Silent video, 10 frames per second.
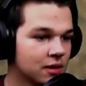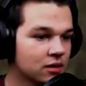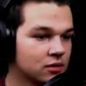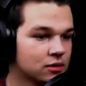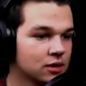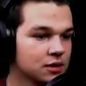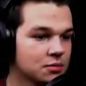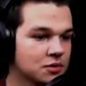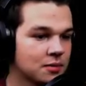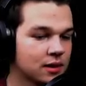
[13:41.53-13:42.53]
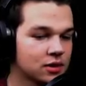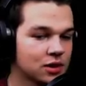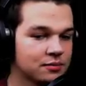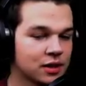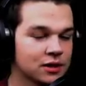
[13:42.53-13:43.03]
mich in Ruhe. Ich muss meinen
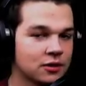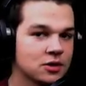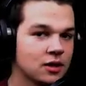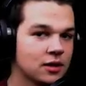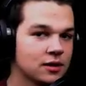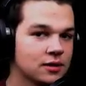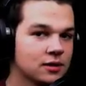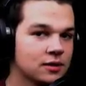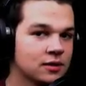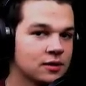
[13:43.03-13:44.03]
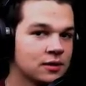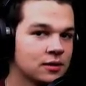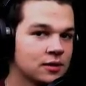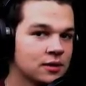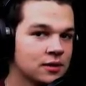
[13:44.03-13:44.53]
Job weiter austätigen.
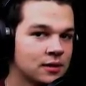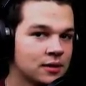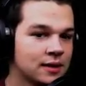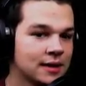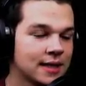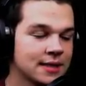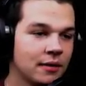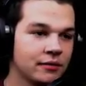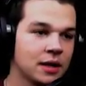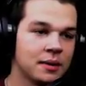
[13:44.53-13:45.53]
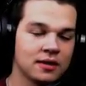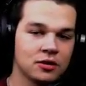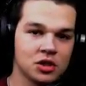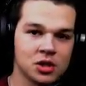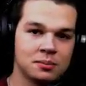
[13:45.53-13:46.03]
Da sind wir wieder bei der
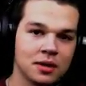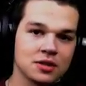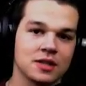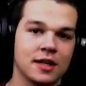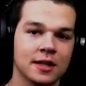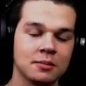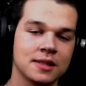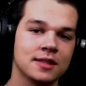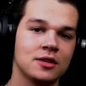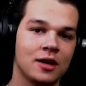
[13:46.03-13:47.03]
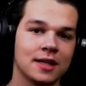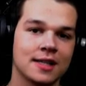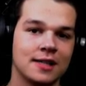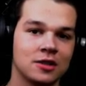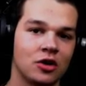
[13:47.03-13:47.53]
Deutschen Post. Erinnert man sich nur an das
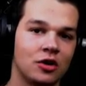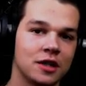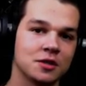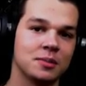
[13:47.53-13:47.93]
alte Horror-Let's